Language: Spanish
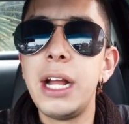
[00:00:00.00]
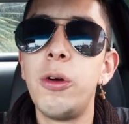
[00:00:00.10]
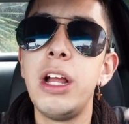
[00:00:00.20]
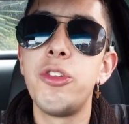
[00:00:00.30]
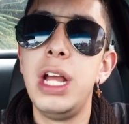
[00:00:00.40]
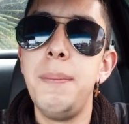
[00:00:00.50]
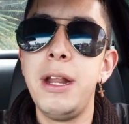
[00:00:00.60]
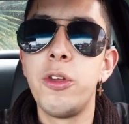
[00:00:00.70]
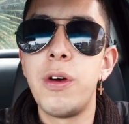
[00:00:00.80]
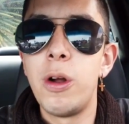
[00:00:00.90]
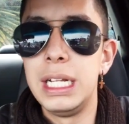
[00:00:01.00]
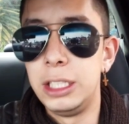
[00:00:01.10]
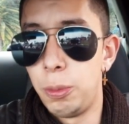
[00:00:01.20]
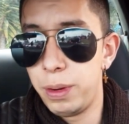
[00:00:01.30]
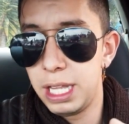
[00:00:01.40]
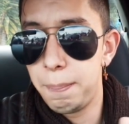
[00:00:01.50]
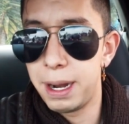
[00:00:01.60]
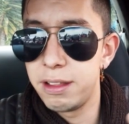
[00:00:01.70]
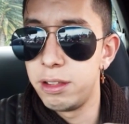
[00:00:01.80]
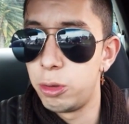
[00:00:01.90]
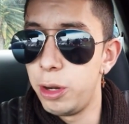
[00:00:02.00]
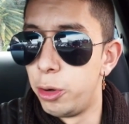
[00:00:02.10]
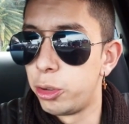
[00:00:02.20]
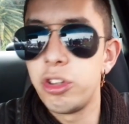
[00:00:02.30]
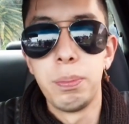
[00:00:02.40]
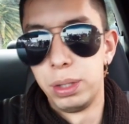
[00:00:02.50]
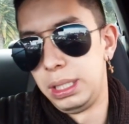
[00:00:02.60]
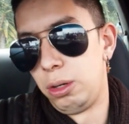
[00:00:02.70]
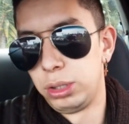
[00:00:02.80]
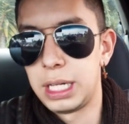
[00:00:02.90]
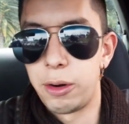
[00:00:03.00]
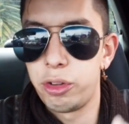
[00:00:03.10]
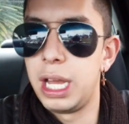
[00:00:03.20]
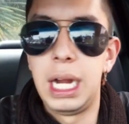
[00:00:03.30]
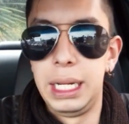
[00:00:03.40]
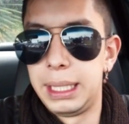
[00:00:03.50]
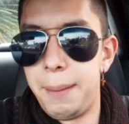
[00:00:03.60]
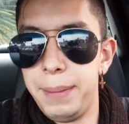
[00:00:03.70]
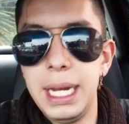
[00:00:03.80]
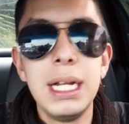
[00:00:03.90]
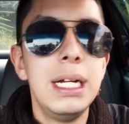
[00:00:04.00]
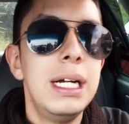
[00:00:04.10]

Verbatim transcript: creo que soy el menos favorecido pues del parchecito de nosotros y pues de los carros que hay aquí también.